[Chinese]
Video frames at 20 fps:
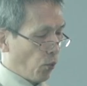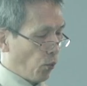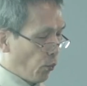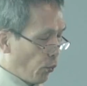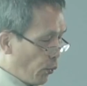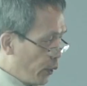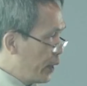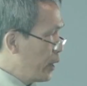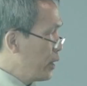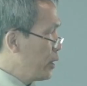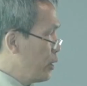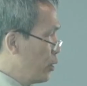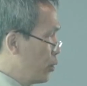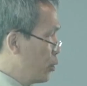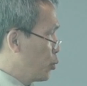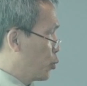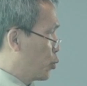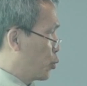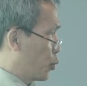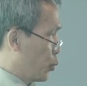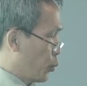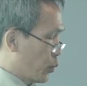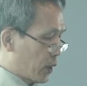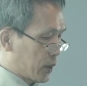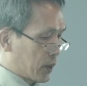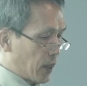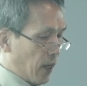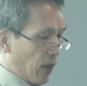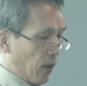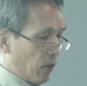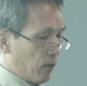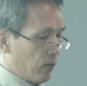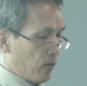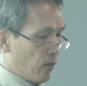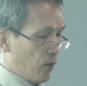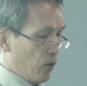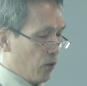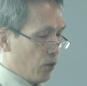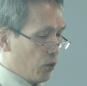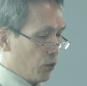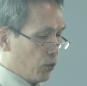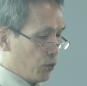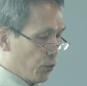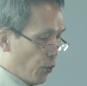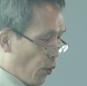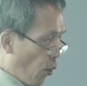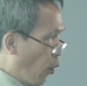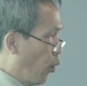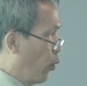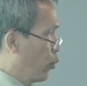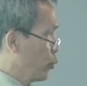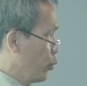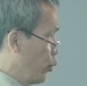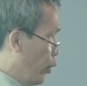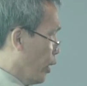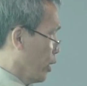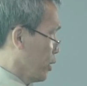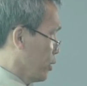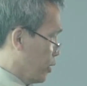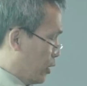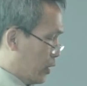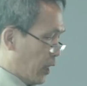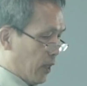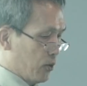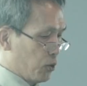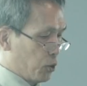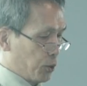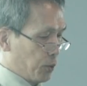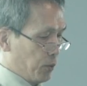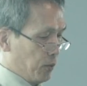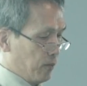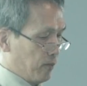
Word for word: 唯有主的道永远长存。